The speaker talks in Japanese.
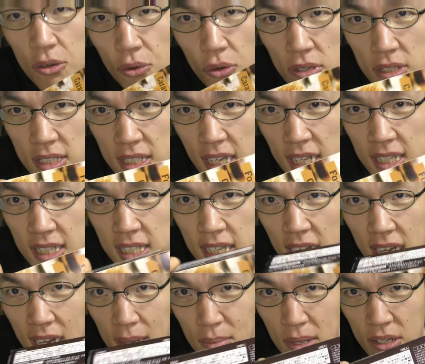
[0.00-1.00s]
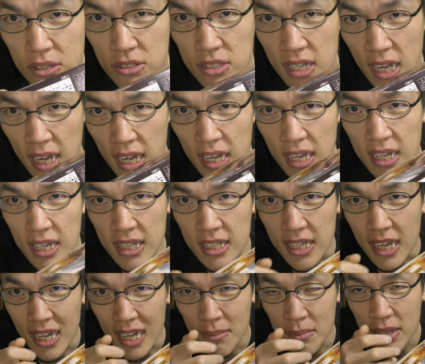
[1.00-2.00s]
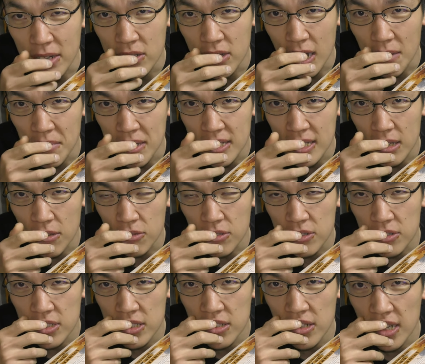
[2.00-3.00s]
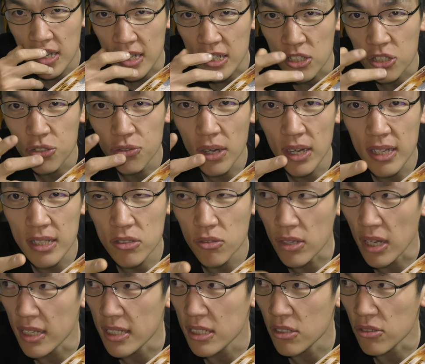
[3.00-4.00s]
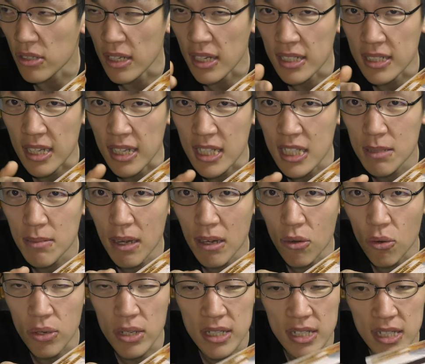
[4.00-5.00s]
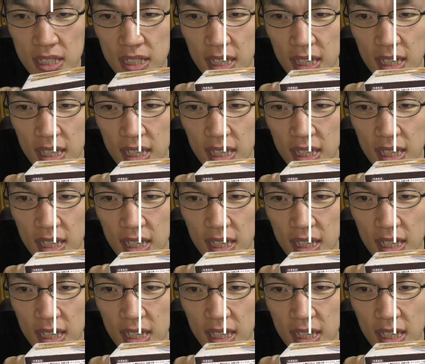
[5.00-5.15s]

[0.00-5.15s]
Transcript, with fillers: フォンダンキャラメルがキャラメルの甘さを口の中でシュワーっと感じることができて一番美味し